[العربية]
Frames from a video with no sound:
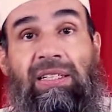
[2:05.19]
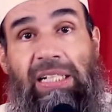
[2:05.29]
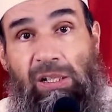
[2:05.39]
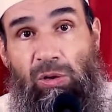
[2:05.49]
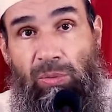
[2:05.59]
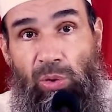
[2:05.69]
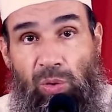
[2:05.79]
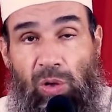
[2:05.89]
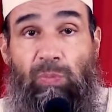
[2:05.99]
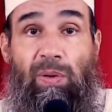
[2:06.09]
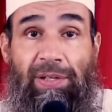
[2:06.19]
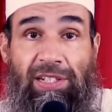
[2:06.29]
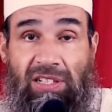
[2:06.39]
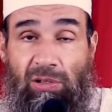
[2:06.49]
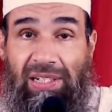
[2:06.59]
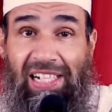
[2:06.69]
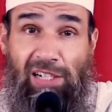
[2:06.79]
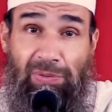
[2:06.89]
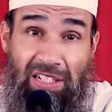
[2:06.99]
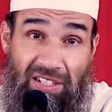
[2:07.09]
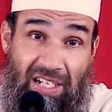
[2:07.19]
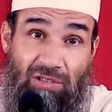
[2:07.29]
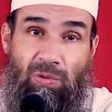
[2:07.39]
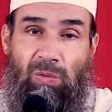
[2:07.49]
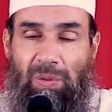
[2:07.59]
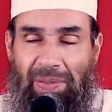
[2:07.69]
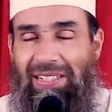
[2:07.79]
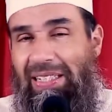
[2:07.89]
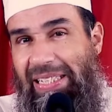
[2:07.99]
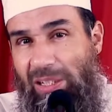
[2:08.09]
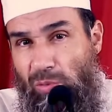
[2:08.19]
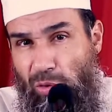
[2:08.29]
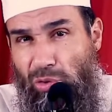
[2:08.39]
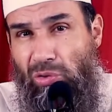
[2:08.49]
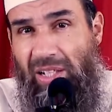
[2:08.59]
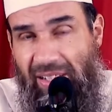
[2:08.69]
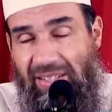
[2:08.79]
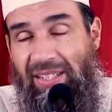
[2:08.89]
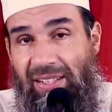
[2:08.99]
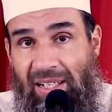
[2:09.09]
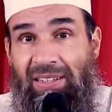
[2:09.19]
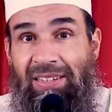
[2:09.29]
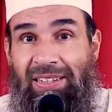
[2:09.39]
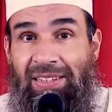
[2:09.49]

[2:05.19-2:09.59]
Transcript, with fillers: يعني الامور وربما يصل الى الابتزاز وربما يصل يعني امور كثيره